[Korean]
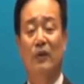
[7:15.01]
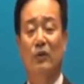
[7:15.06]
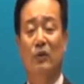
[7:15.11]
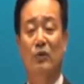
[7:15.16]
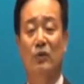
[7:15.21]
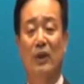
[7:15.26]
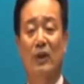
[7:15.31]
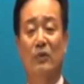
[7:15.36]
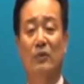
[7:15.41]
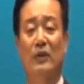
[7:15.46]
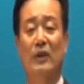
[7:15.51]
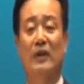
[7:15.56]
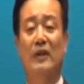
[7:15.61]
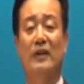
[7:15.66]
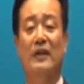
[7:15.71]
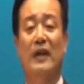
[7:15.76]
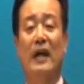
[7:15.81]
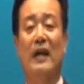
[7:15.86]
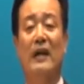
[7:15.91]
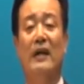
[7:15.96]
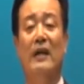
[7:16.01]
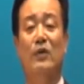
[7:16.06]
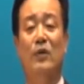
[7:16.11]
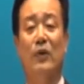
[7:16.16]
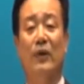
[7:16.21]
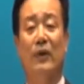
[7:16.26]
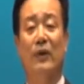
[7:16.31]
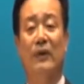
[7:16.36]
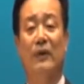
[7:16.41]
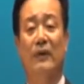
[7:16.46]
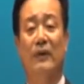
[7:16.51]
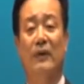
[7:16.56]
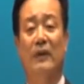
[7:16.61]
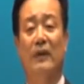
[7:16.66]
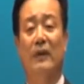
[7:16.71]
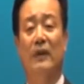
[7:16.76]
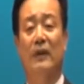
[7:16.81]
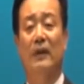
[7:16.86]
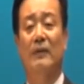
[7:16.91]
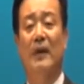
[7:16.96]
누가 우리를 잘해줘요.
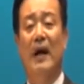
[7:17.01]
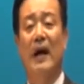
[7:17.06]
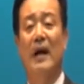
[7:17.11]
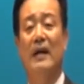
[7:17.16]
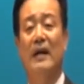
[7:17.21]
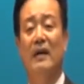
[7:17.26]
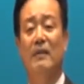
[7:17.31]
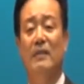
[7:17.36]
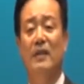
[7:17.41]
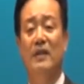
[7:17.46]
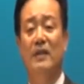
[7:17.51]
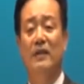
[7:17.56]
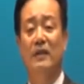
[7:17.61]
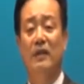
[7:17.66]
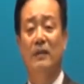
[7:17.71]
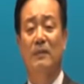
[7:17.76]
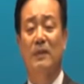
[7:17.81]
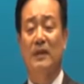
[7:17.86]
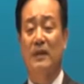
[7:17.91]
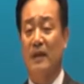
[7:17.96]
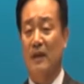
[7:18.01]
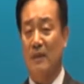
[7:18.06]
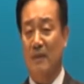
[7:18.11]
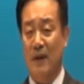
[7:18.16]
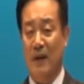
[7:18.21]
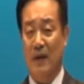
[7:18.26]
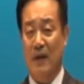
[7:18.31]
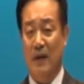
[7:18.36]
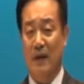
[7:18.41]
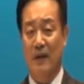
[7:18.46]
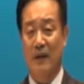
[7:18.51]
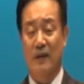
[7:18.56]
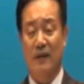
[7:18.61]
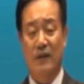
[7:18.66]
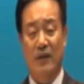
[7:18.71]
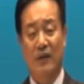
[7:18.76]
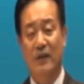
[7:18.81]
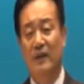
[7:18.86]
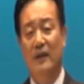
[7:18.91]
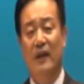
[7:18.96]
그러면 하나님이 직접 그 사람에게
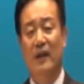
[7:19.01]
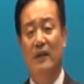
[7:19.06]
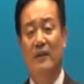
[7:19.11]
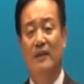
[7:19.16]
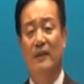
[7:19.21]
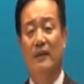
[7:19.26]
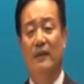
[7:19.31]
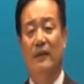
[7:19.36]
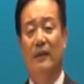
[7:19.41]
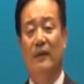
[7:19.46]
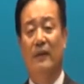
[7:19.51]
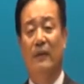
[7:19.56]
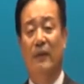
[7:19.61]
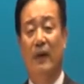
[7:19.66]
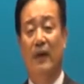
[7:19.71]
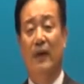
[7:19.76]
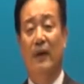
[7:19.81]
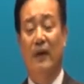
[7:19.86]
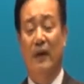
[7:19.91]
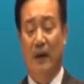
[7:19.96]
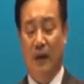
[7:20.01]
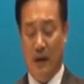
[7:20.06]
선대하시는 거예요. 왜?